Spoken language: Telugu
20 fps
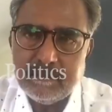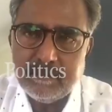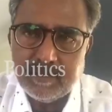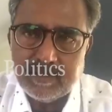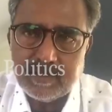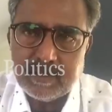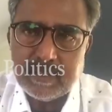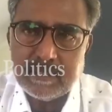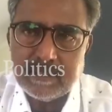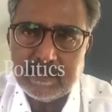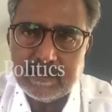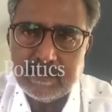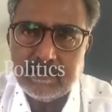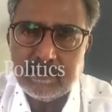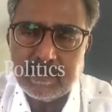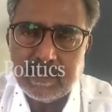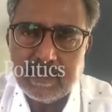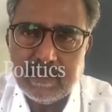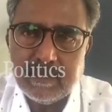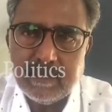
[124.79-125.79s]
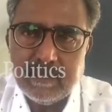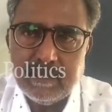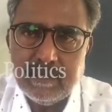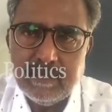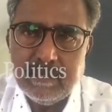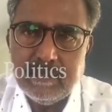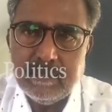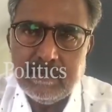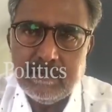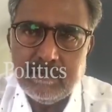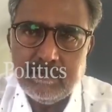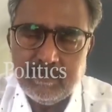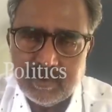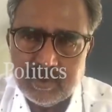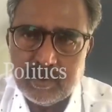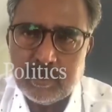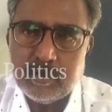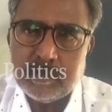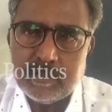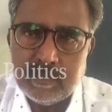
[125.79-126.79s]
మొత్తానికి ఒక
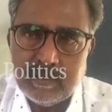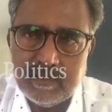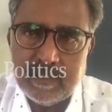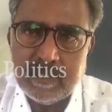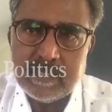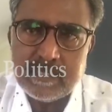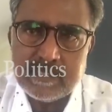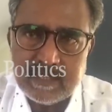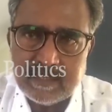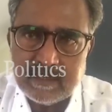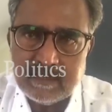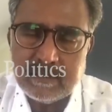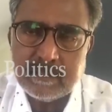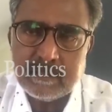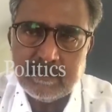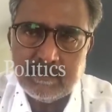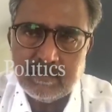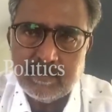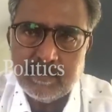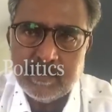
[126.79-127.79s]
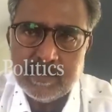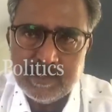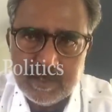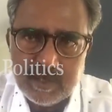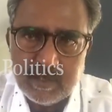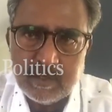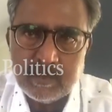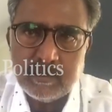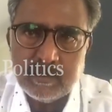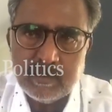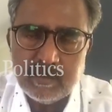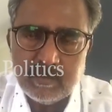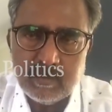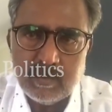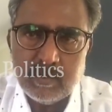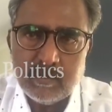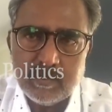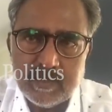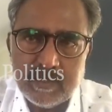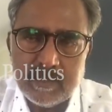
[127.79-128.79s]
మొత్తం తెలుగు ఇండస్ట్రీ అందరికీ ఒక మంచి నటుడిని
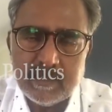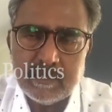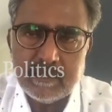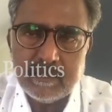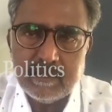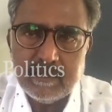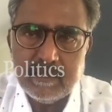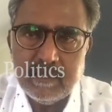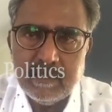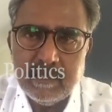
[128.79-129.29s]
కోల్పోయింది